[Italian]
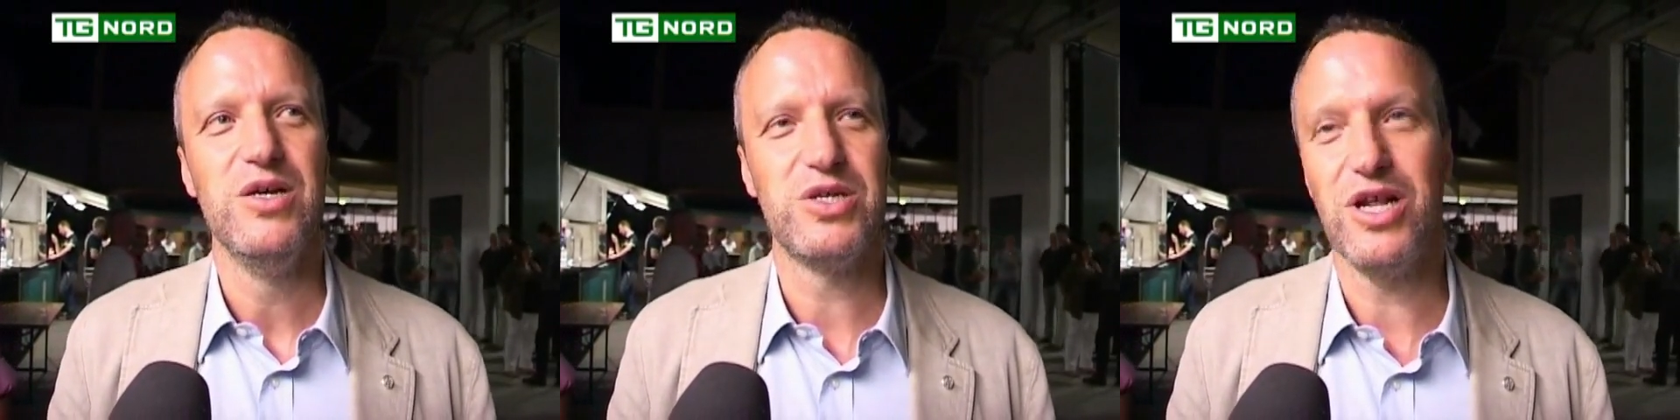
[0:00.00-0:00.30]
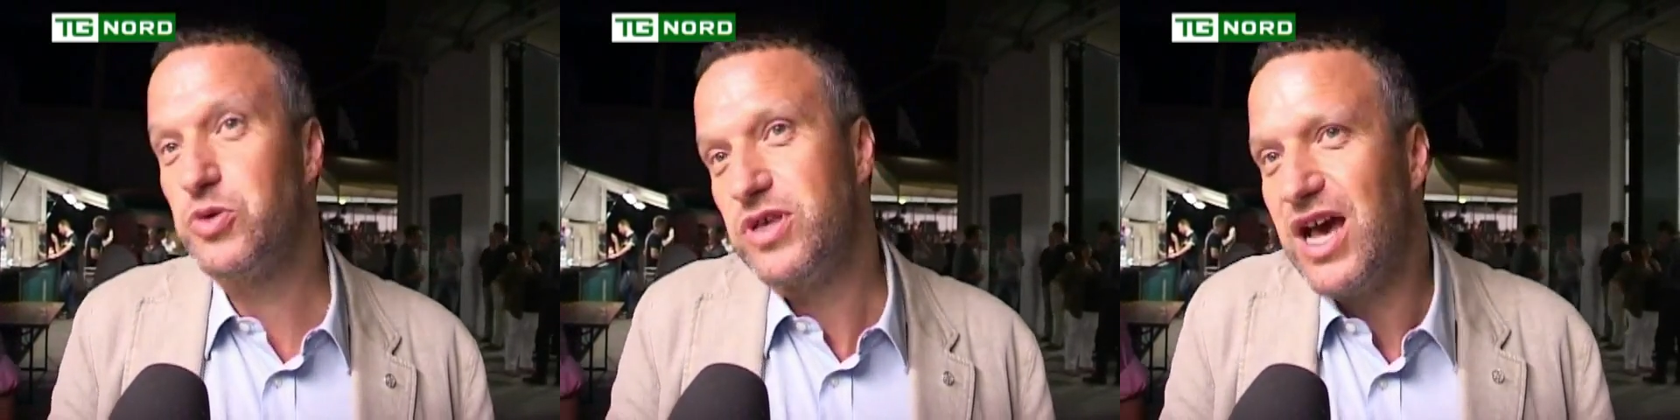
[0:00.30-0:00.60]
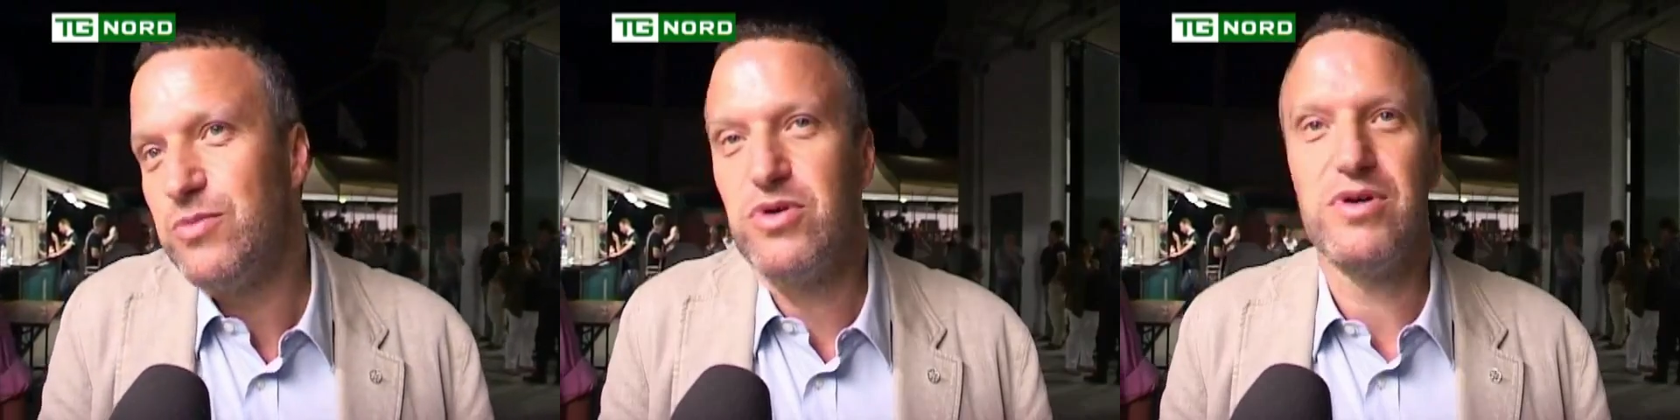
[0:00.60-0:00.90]
ce la
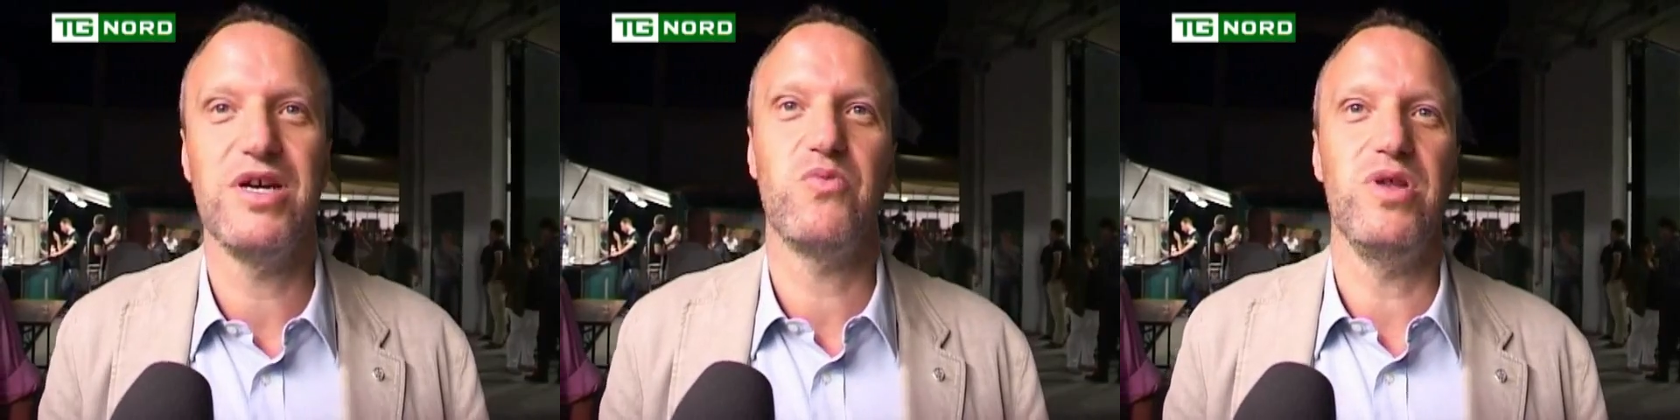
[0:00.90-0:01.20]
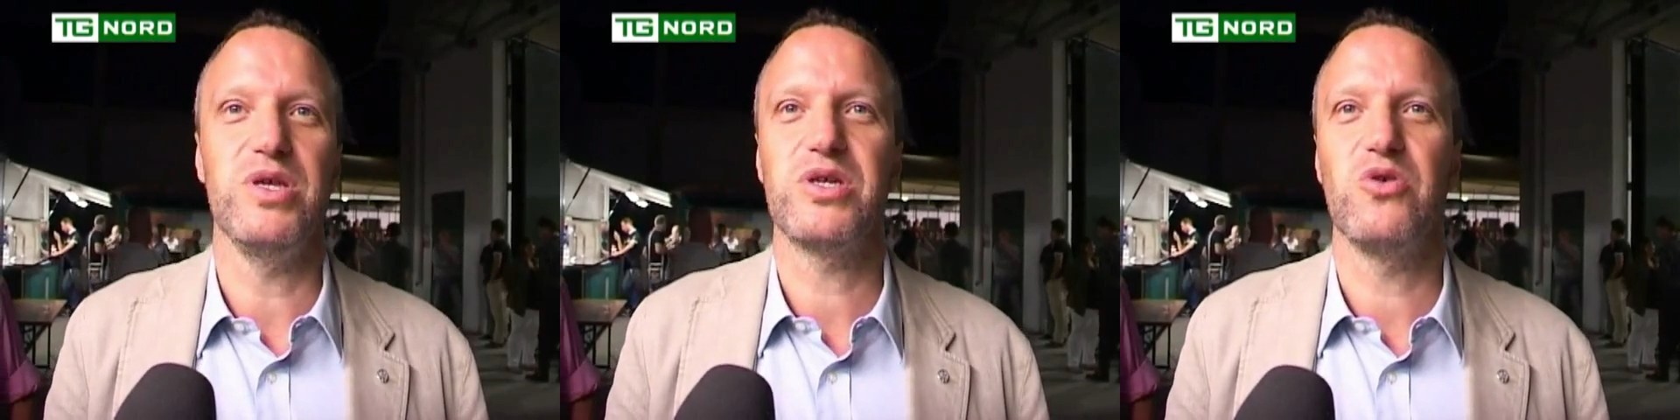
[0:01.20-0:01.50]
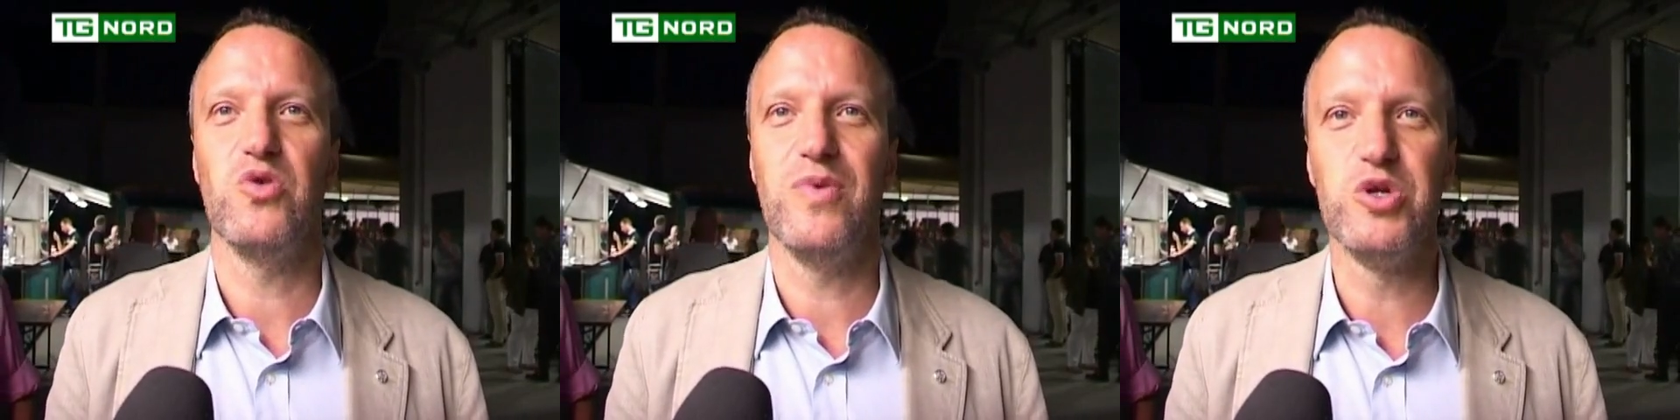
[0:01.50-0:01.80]
giochiamo e quindi
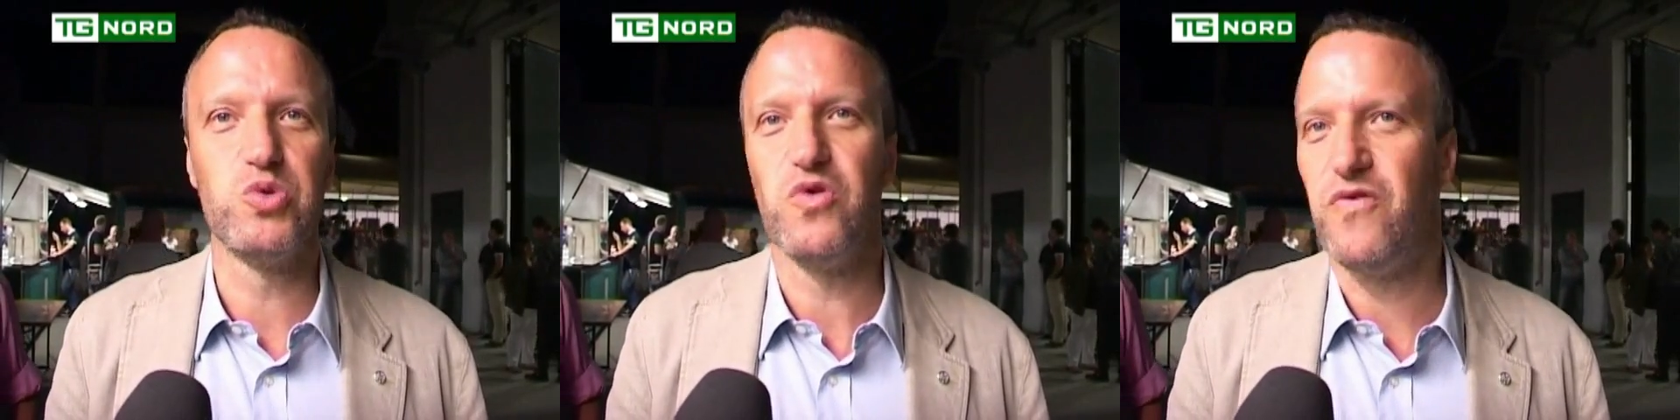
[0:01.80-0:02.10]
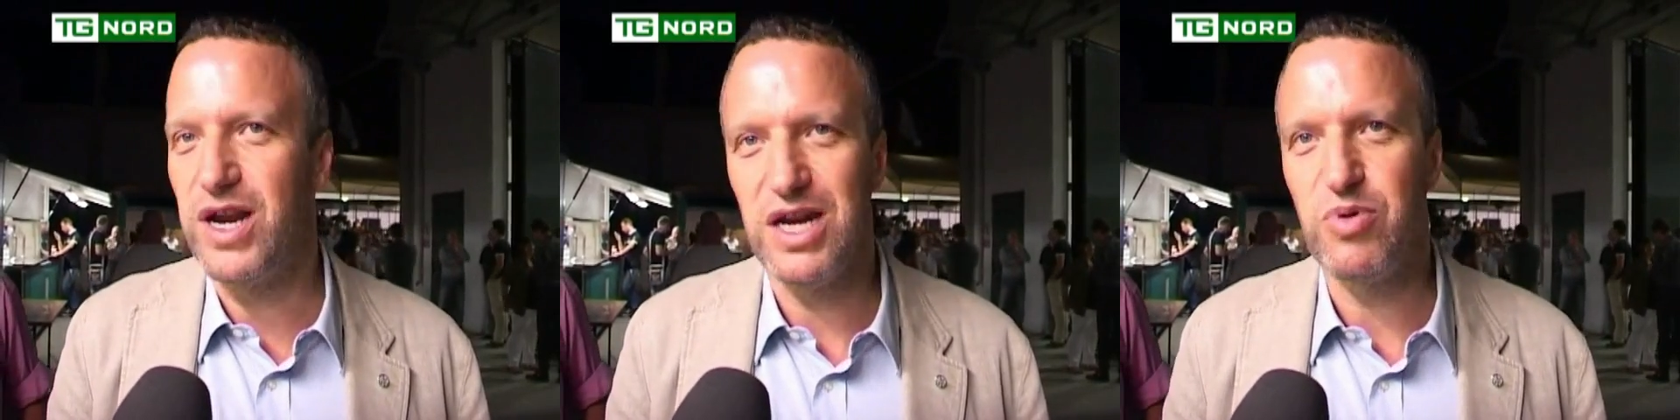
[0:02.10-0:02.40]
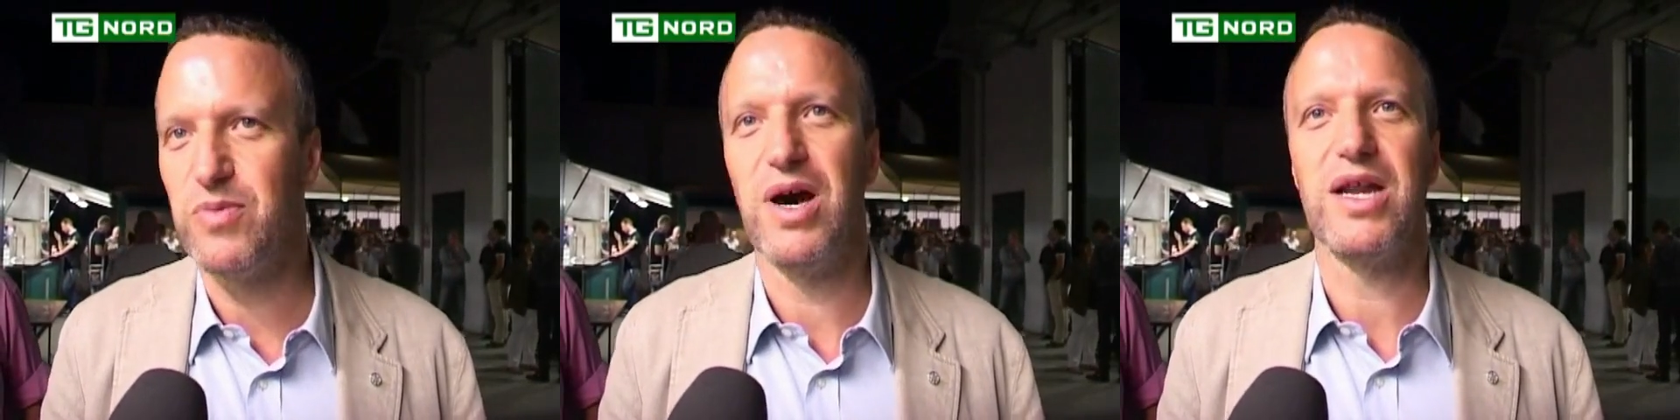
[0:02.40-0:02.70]
secondo me è giusto fare le
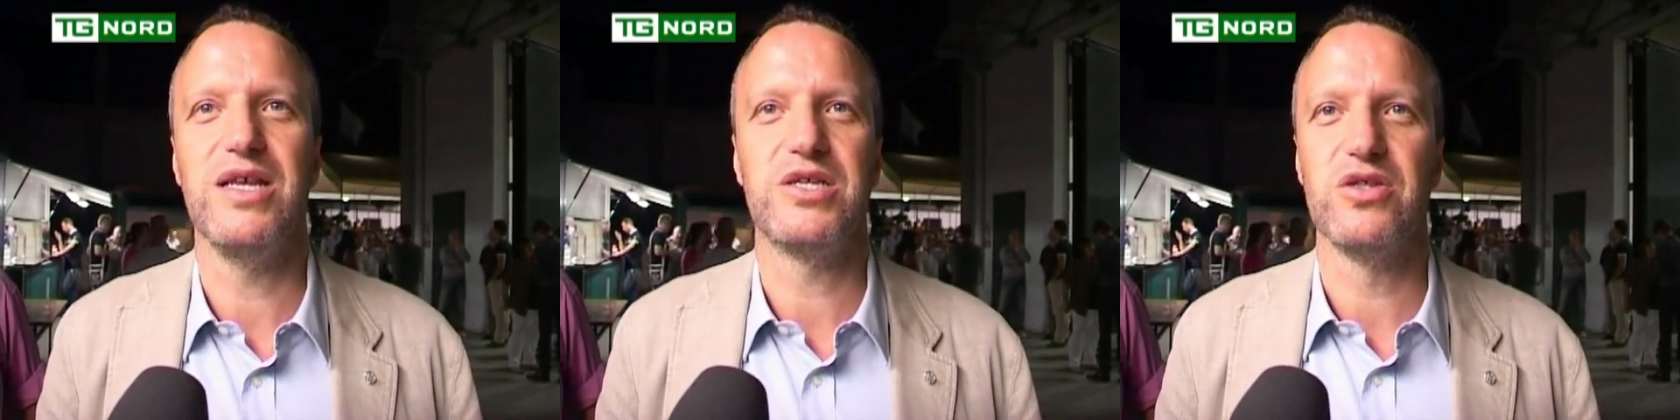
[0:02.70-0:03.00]
primarie del